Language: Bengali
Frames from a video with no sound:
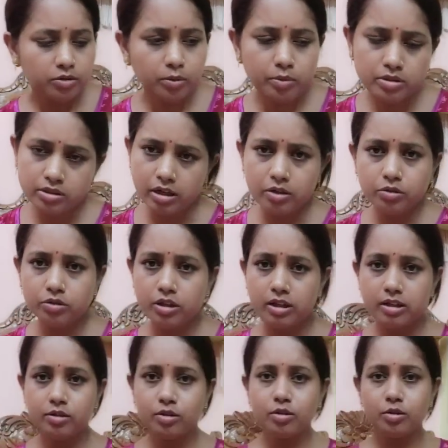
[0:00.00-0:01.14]
তো বলছে দাঁড়া তো দেখি
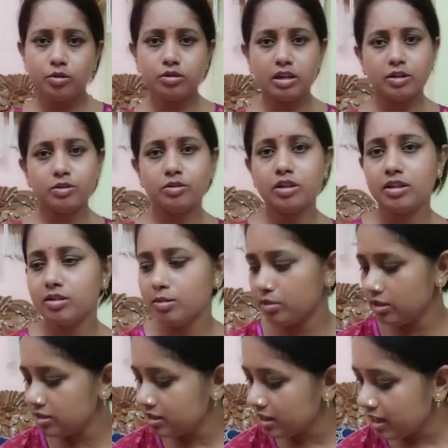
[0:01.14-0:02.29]
তো ও দাঁড়া তো দেখি তো
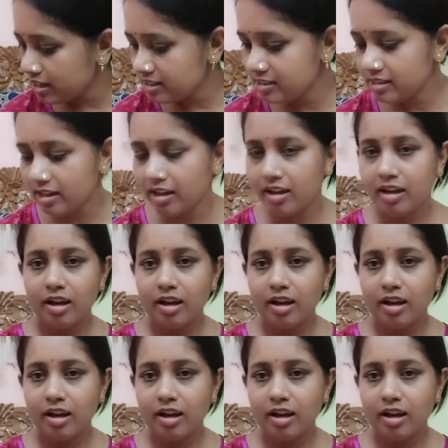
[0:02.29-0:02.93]
বলে যে এসছে